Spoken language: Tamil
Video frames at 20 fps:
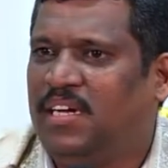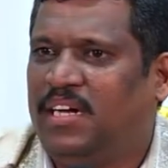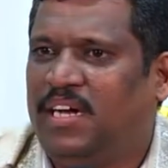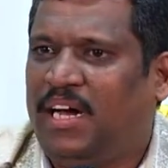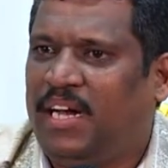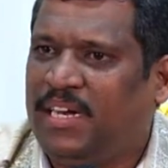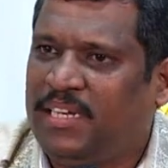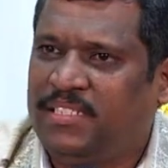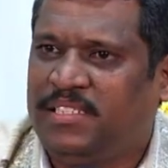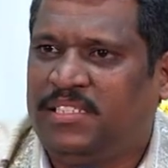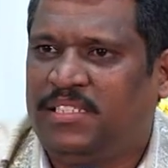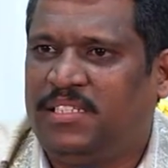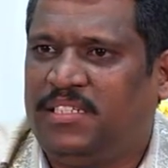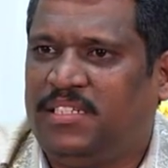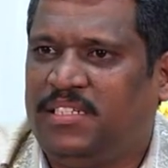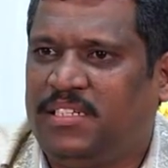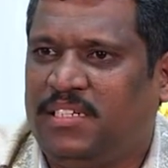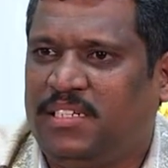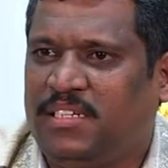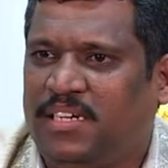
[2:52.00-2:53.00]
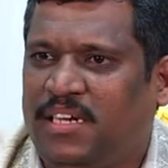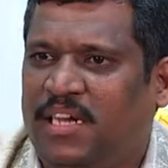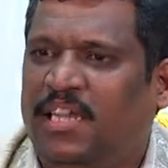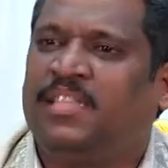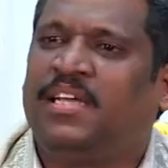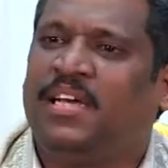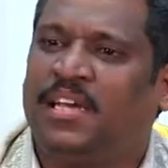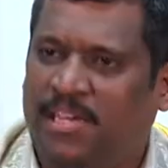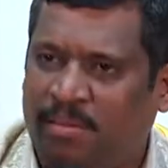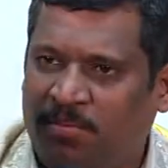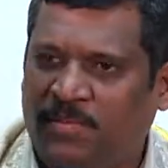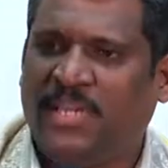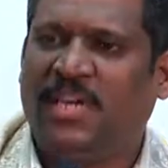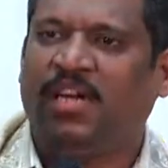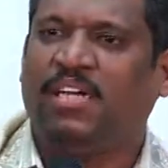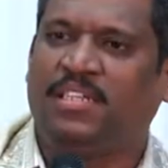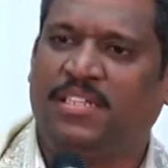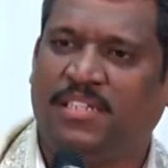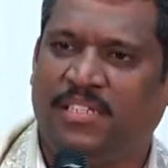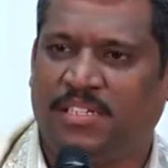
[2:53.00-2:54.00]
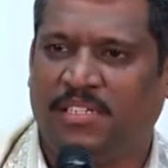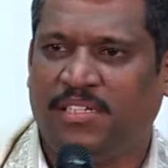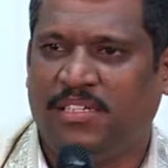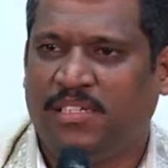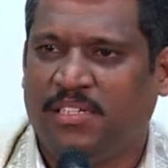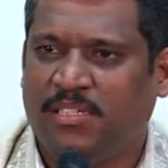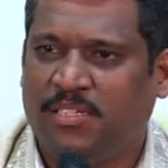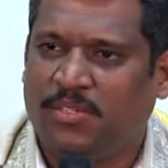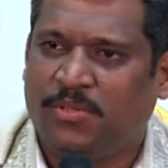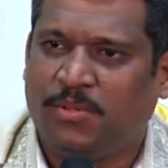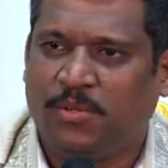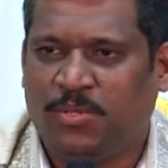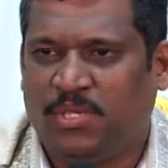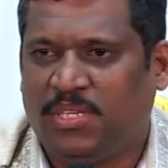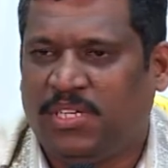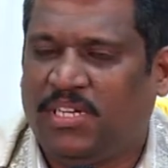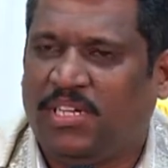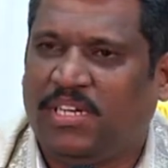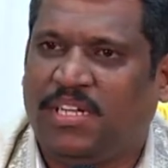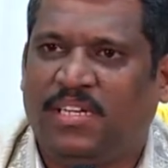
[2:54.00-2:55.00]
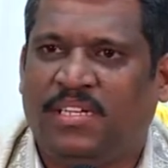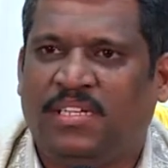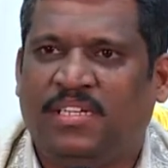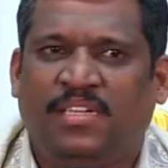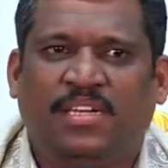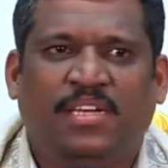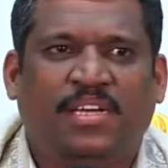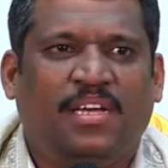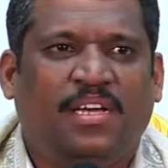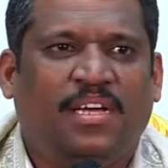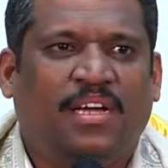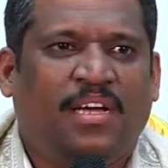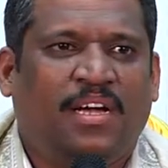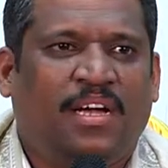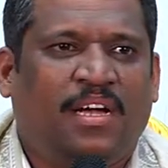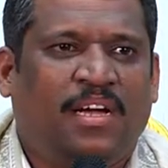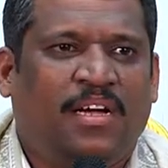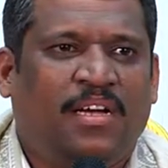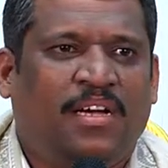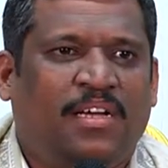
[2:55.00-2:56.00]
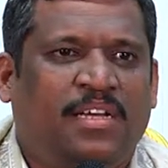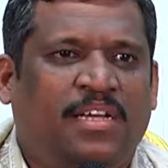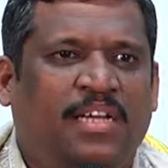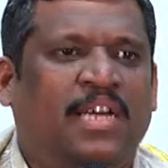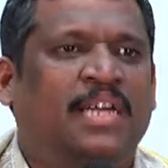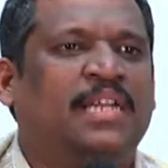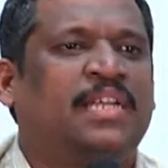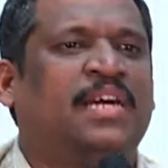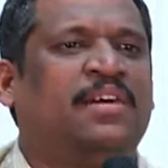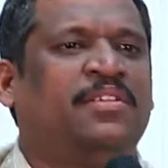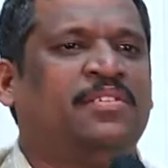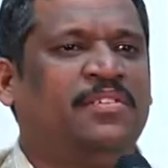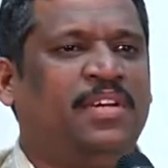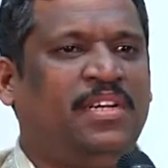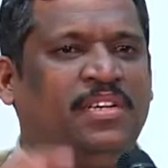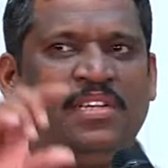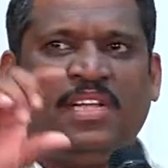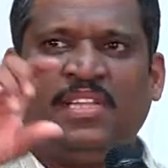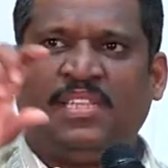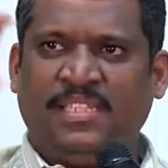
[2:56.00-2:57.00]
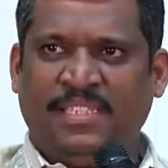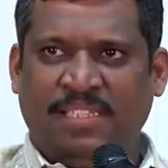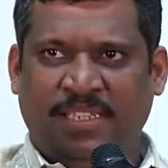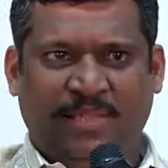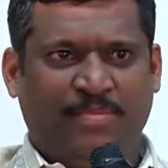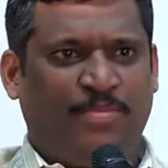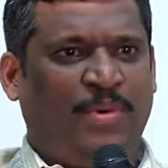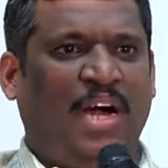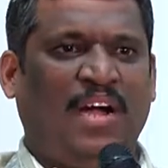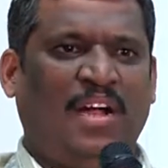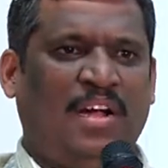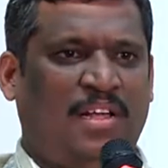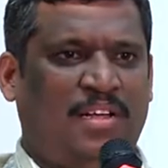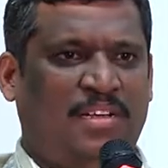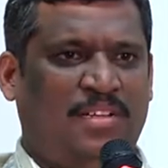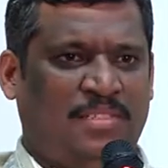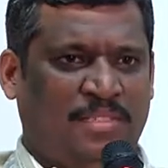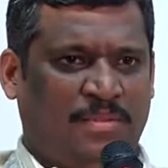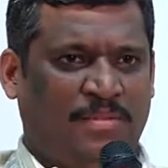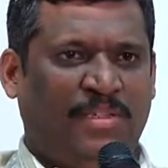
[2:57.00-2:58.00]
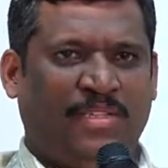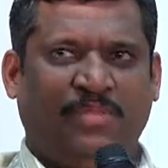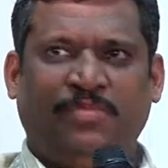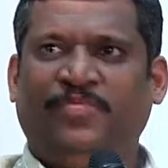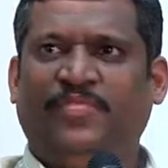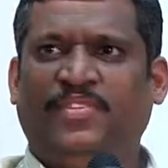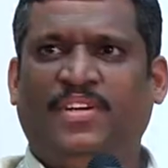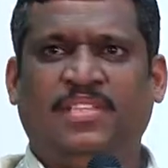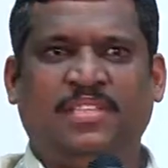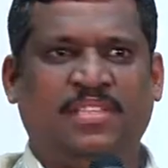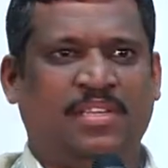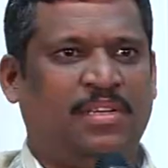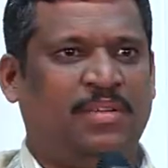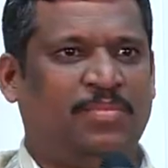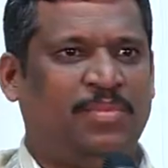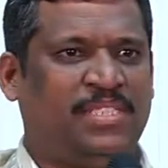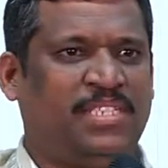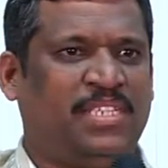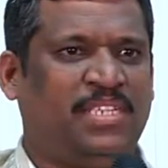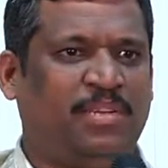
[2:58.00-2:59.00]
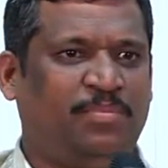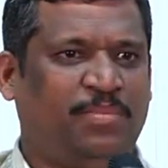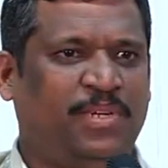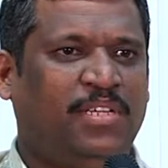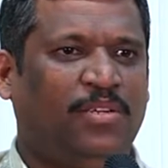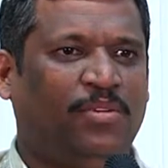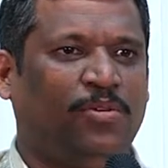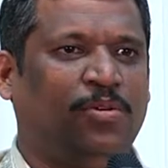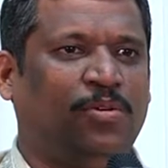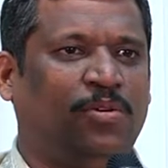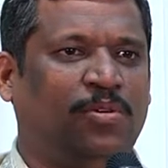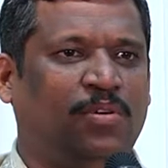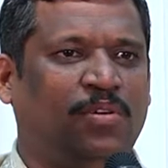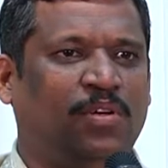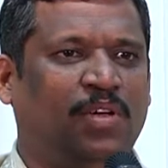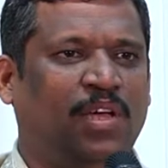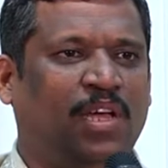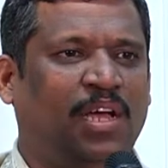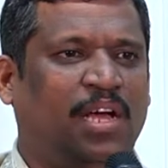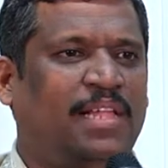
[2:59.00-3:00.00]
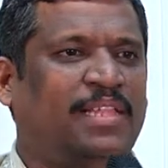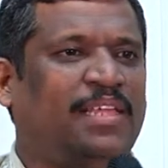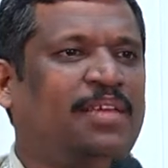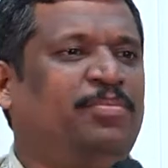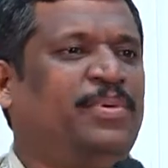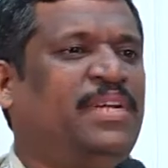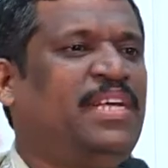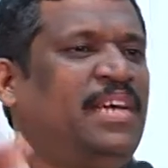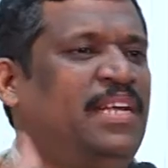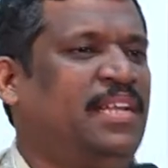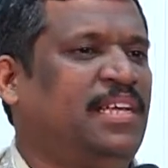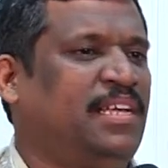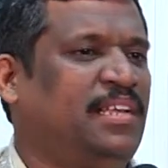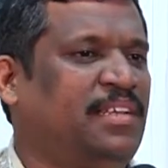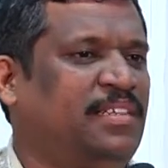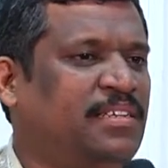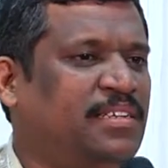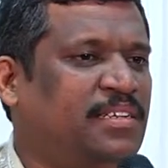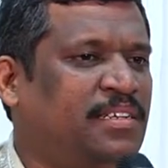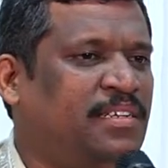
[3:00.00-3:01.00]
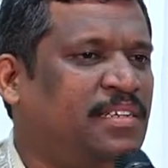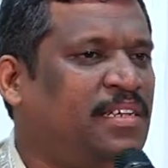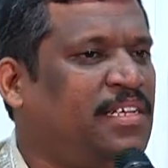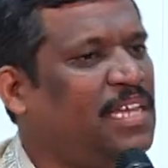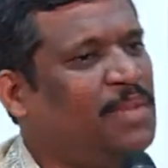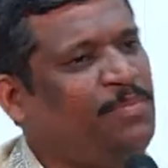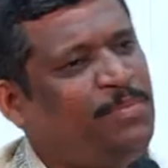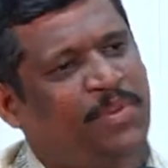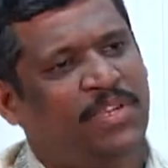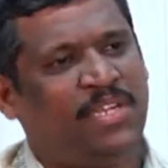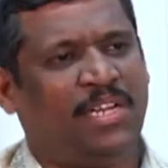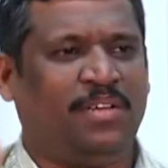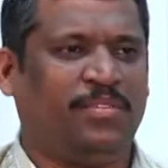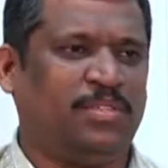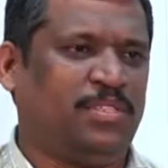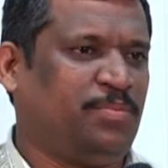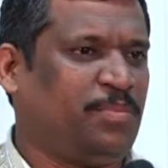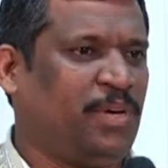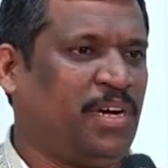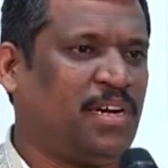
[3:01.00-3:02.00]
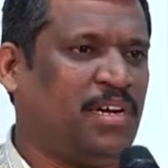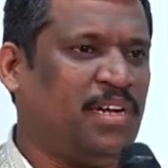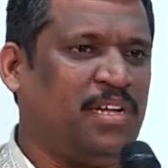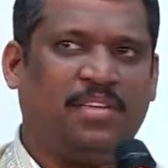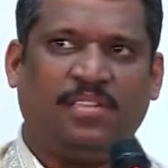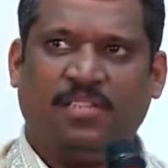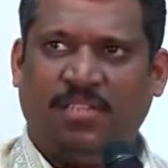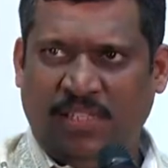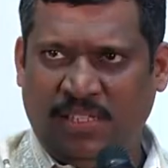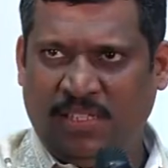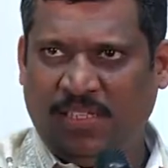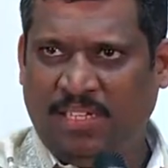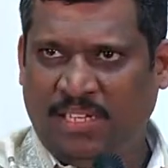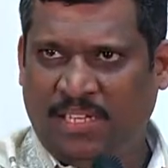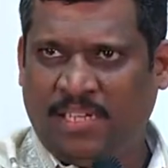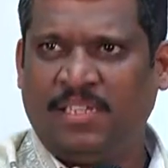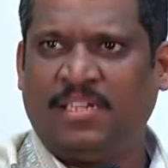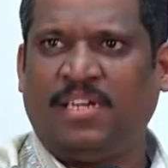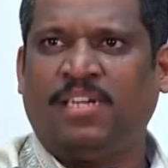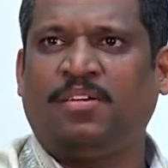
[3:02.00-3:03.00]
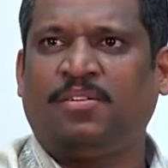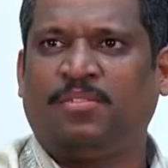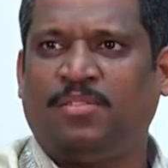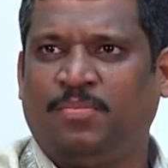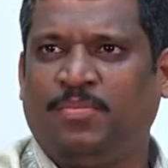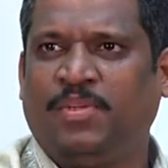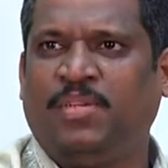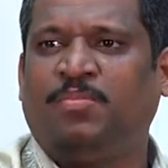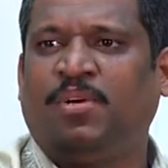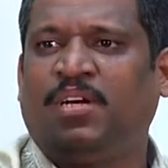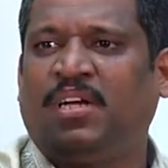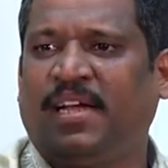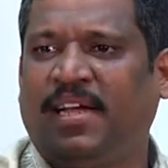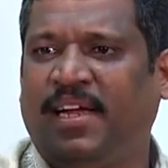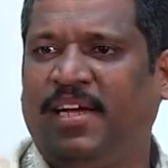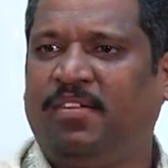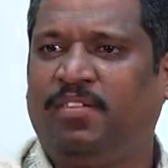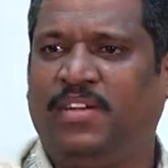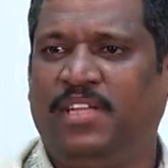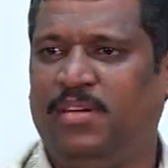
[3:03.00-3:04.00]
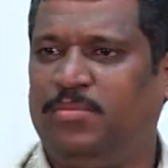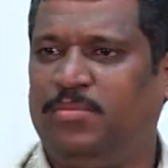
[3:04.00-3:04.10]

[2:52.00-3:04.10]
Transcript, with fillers: அரைச்சி அதை மக்களுக்கு கொடுத்துட்ருக்கிறாரு யாருக்காவது வேணும்னா அதை நீங்கள் பார்க்கலாம் அந்த அந்த மிஷின் எப்படி இருக்கும் அதை எப்படி அரைக்கிறதுன்னு நீங்கள் எப்போ வேணாலும் வந்து பார்க்கலாம் இங்கே இங்கிருந்து நடக்கிறது பின்பக்க கேட்டு வழியாக